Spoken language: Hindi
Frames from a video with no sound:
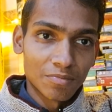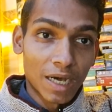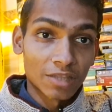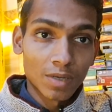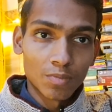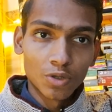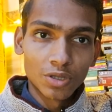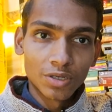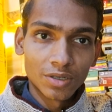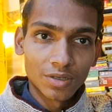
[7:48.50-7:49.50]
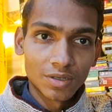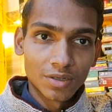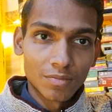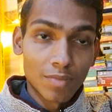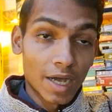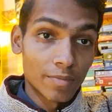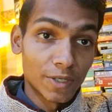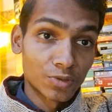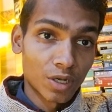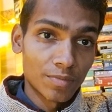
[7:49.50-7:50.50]
महात्मा बुद्ध
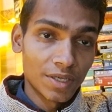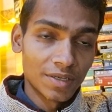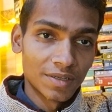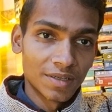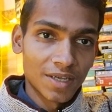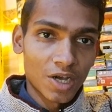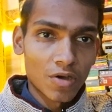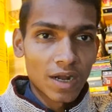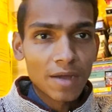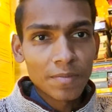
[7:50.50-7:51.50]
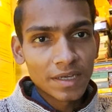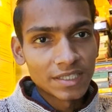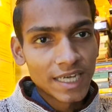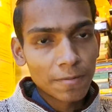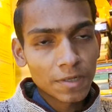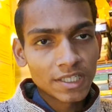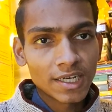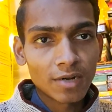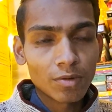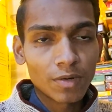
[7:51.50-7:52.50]
महावीर स्वामी और आप एक जाप के
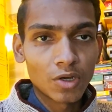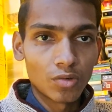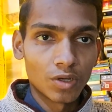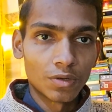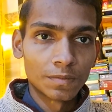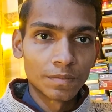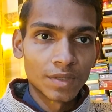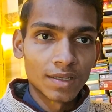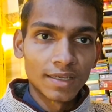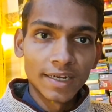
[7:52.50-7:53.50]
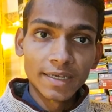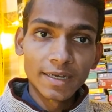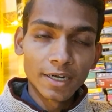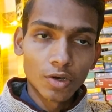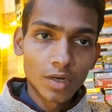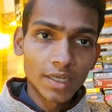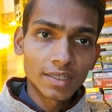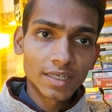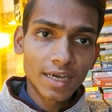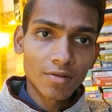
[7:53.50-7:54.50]
चक्कर में पड़े हुए हो यानी कि एक नौकरी के
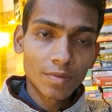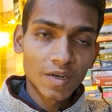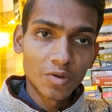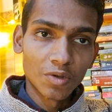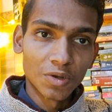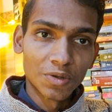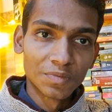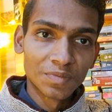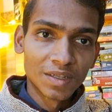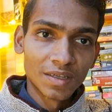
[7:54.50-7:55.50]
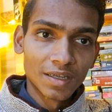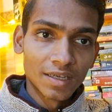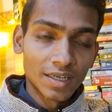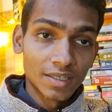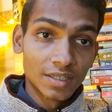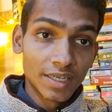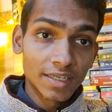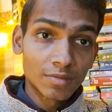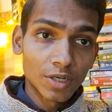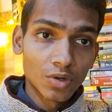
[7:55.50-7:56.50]
चक्कर में पड़े हुए हो इस
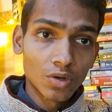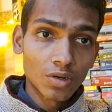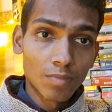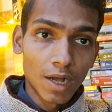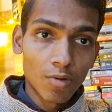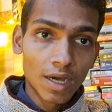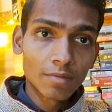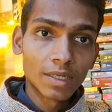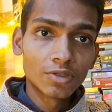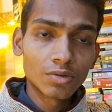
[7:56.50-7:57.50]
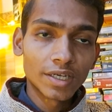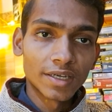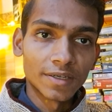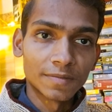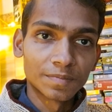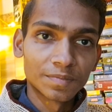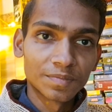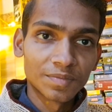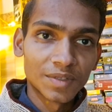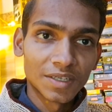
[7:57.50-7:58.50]
देश में लोग भगवान बन चुके हैं
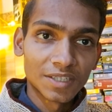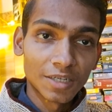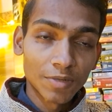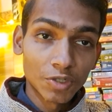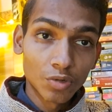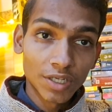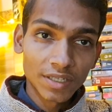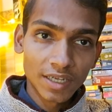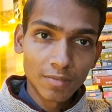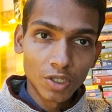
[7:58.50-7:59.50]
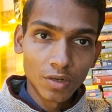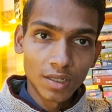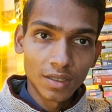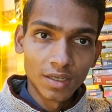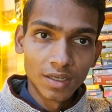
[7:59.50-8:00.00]
सिर्फ एजुकेशन की बदौलत